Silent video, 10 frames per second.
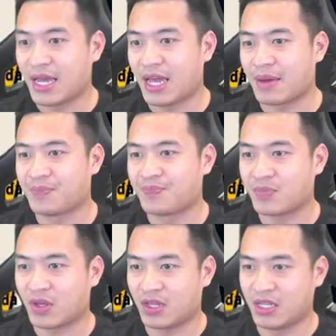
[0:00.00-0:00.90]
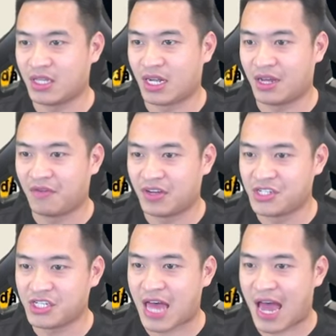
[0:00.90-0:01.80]
anh em. Để nhìn thấy là
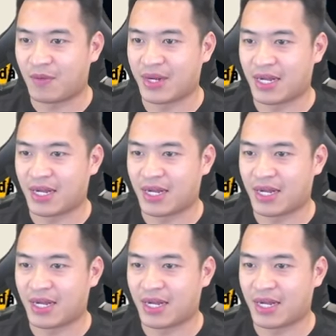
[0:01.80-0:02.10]
Vegeta của mình